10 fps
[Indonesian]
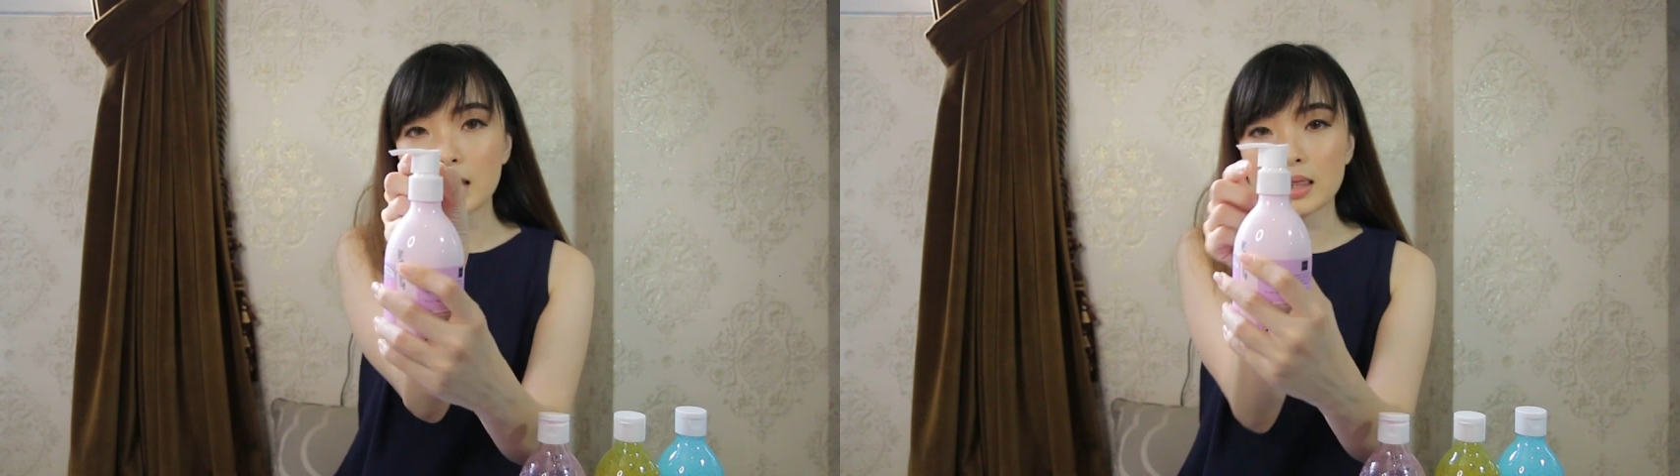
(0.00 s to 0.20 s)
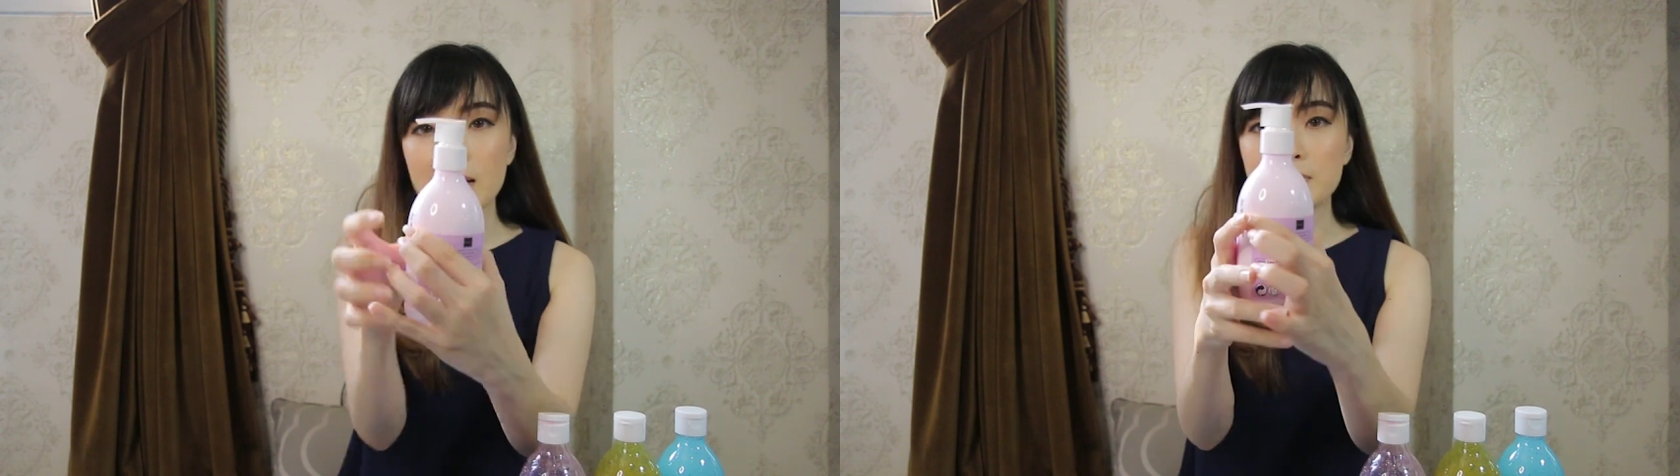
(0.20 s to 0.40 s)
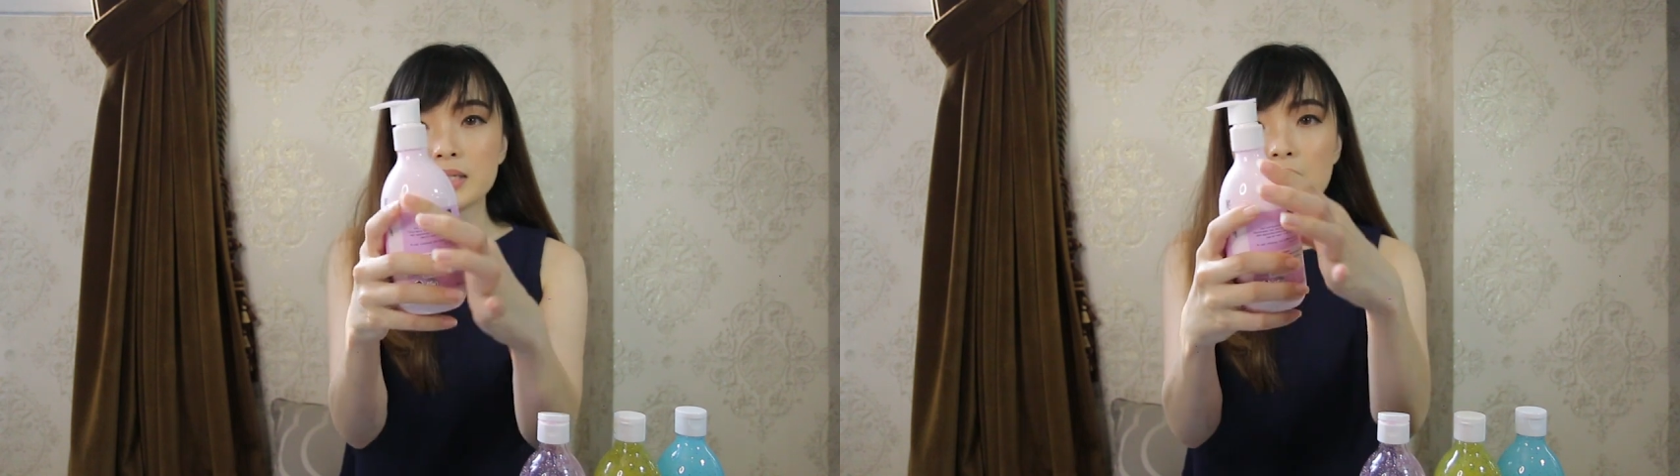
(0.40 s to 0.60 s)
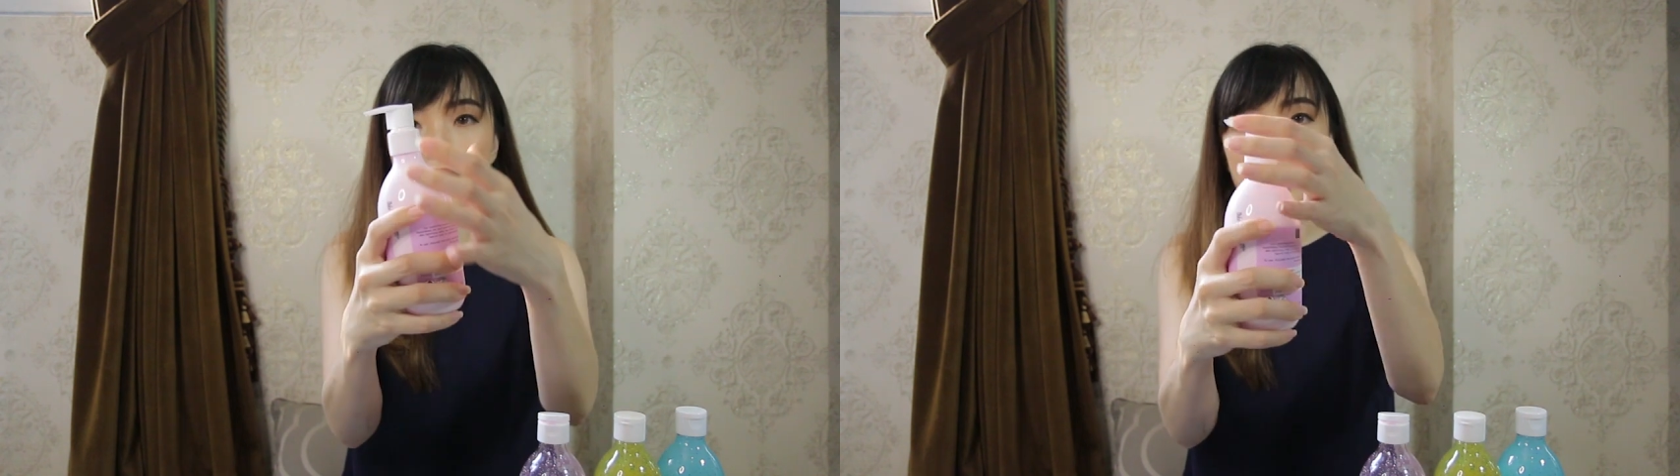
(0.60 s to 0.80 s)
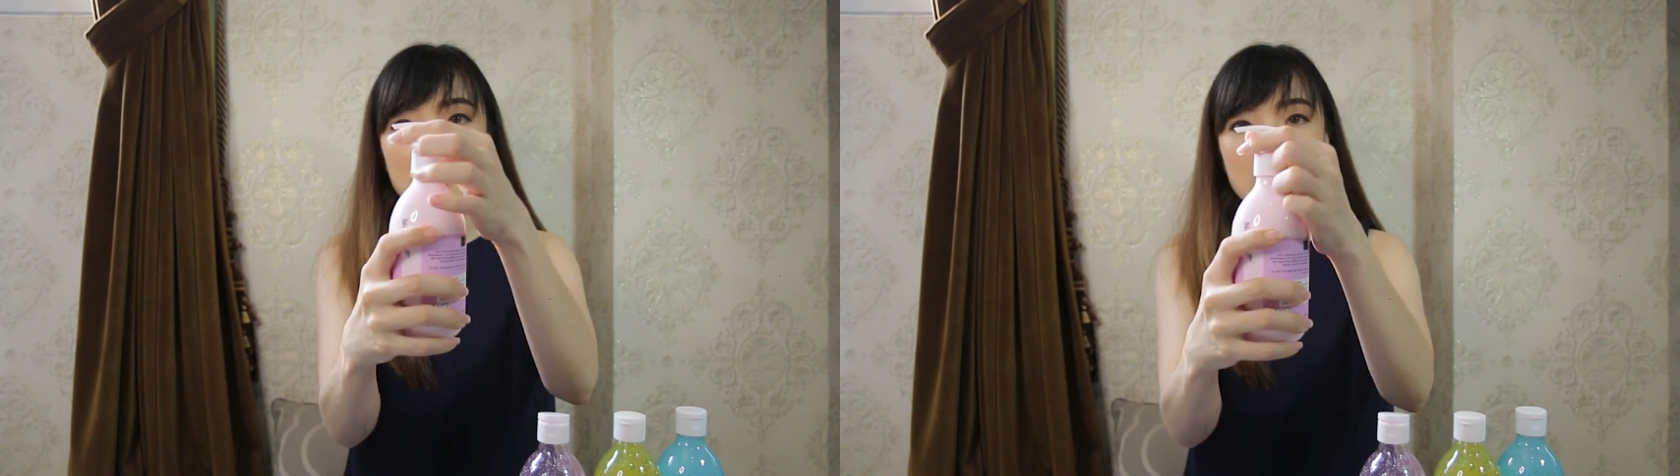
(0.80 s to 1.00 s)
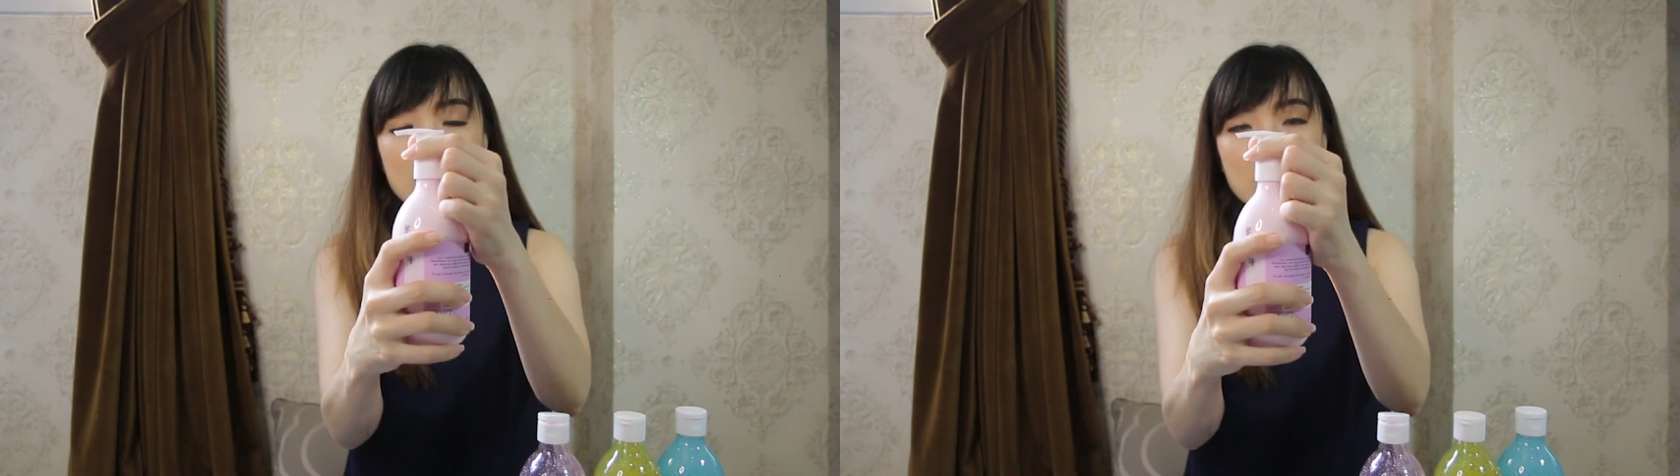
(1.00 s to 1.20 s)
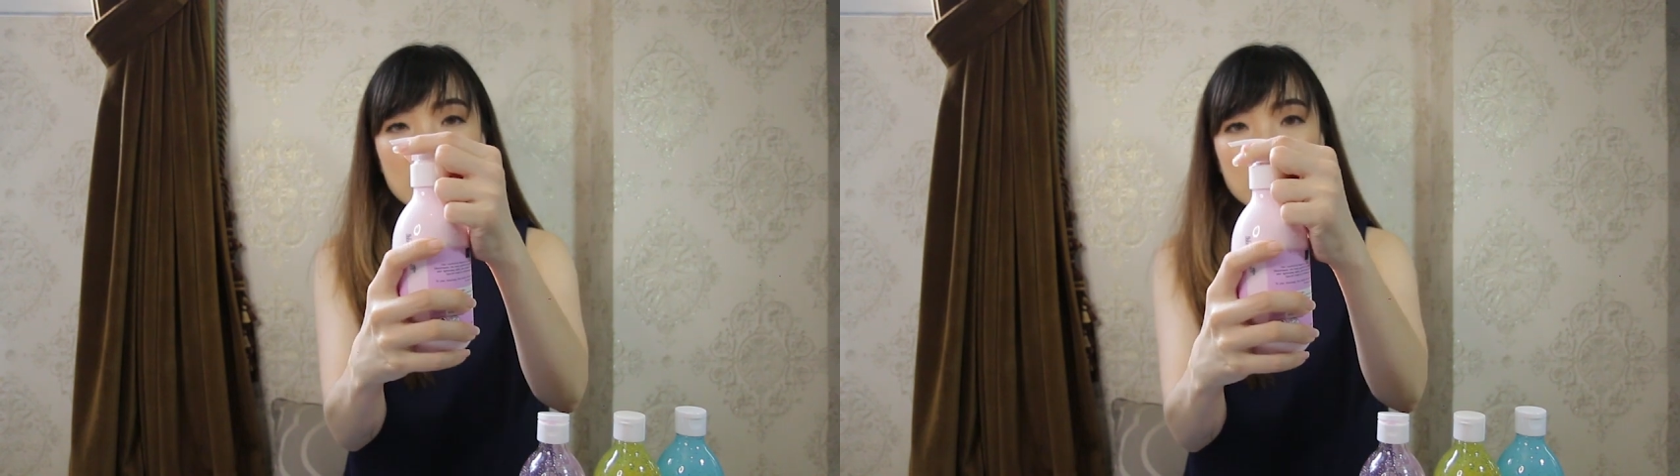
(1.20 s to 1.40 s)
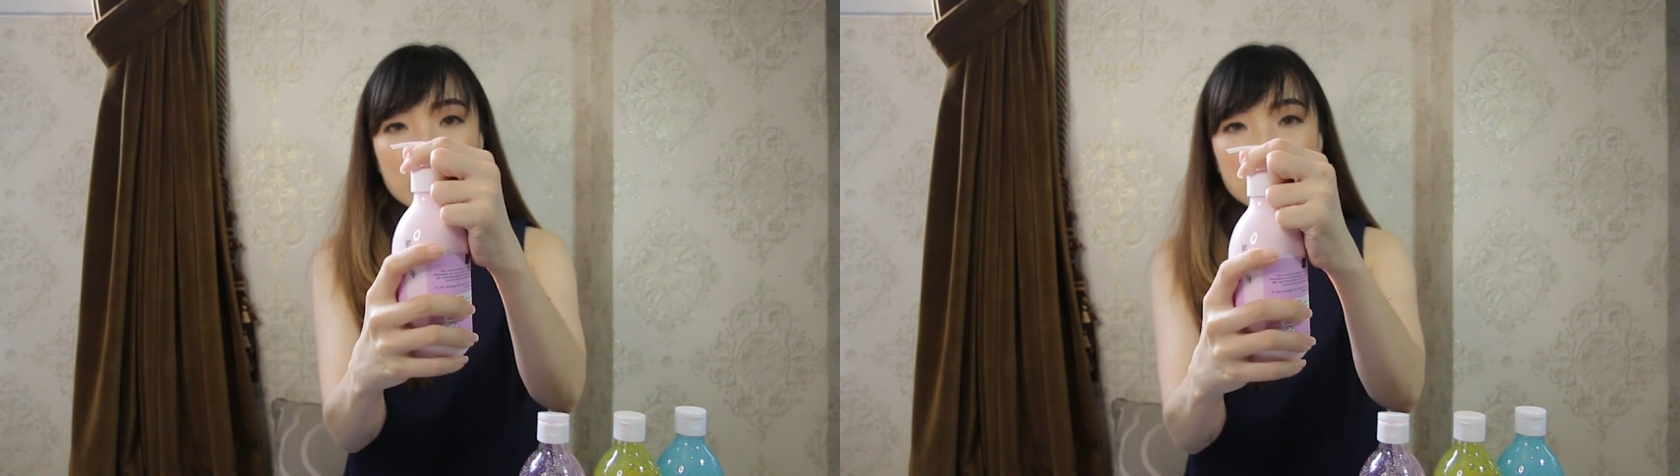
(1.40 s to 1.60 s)
kita bisa
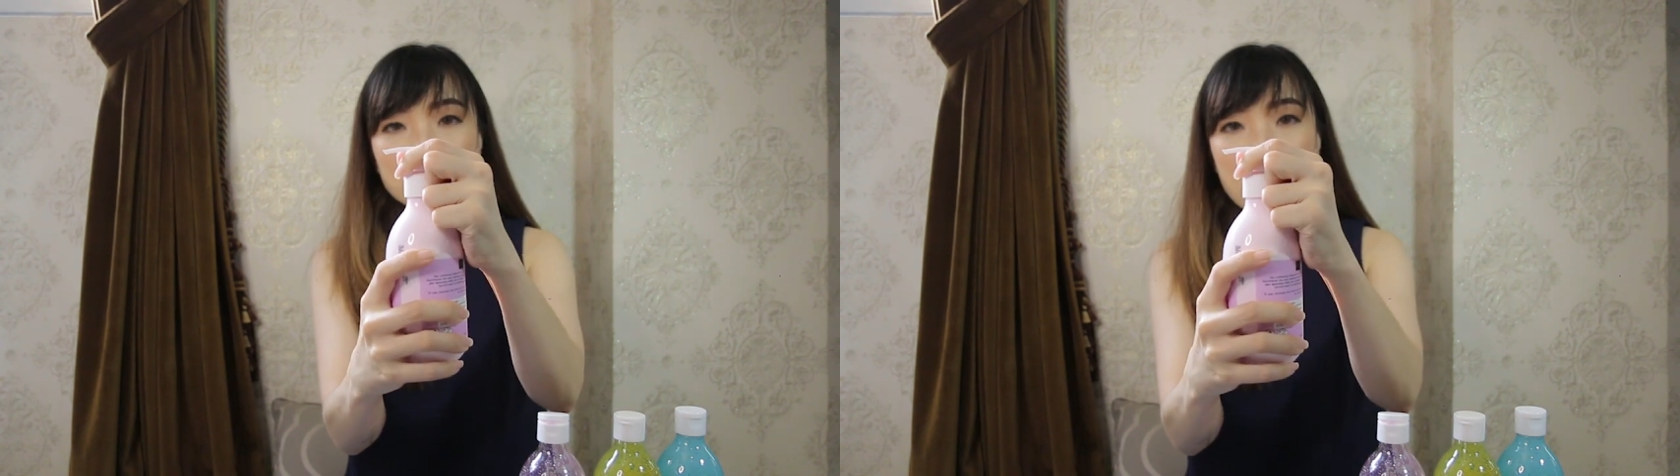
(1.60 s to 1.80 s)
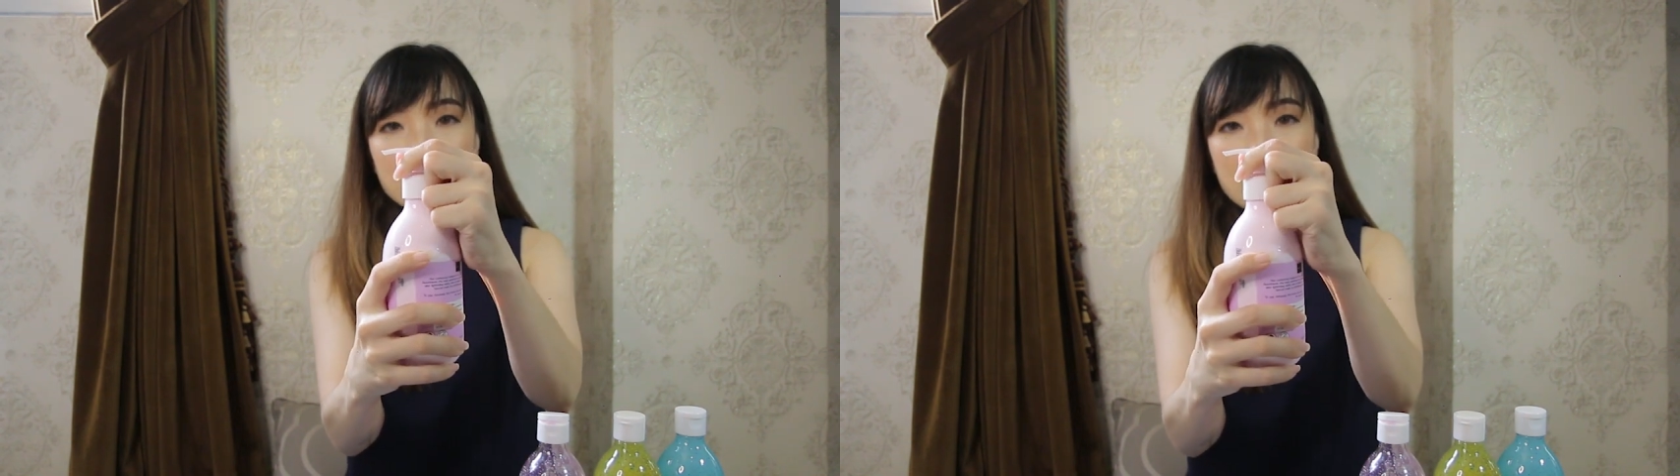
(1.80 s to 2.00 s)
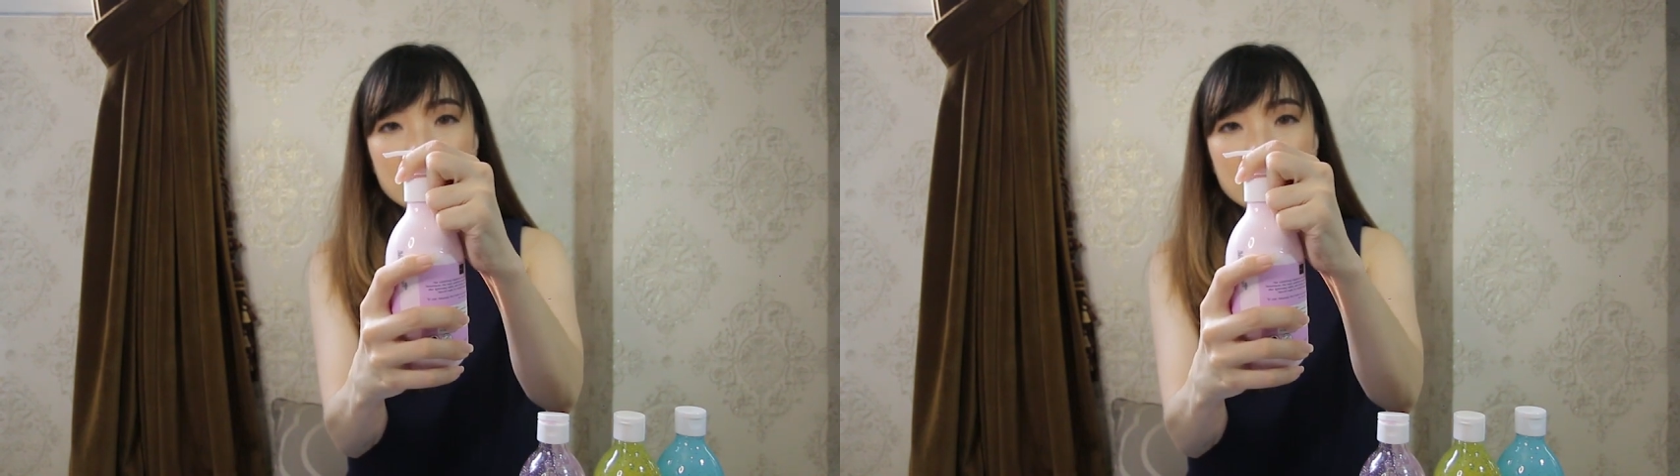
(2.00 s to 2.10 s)
udah ada